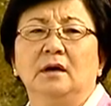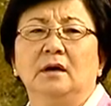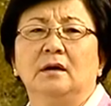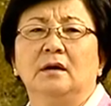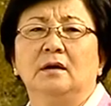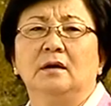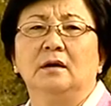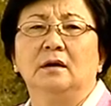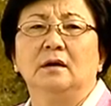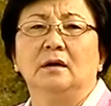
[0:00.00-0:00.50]

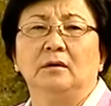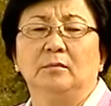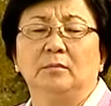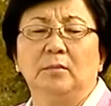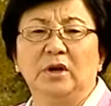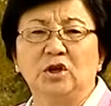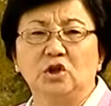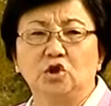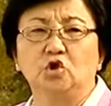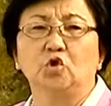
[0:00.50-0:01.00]

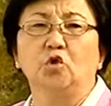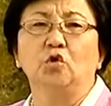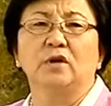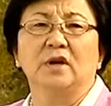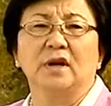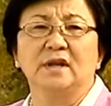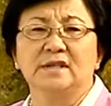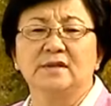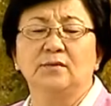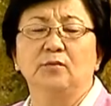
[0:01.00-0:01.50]
большой
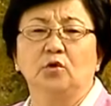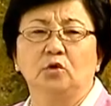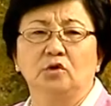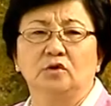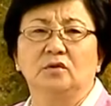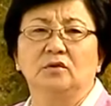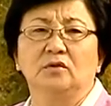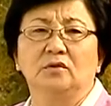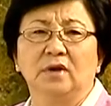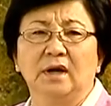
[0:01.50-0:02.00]
развод
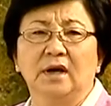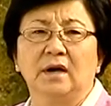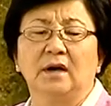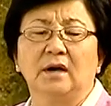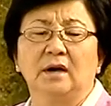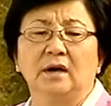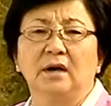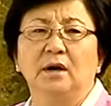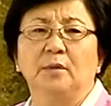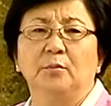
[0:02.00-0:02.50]
на
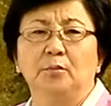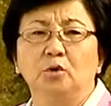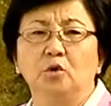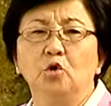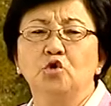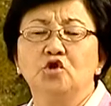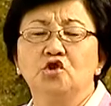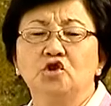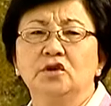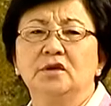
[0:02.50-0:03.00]

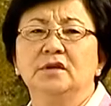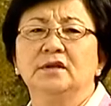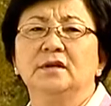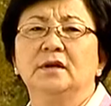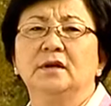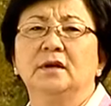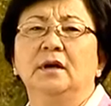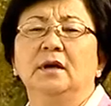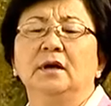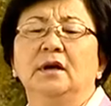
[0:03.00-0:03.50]
площади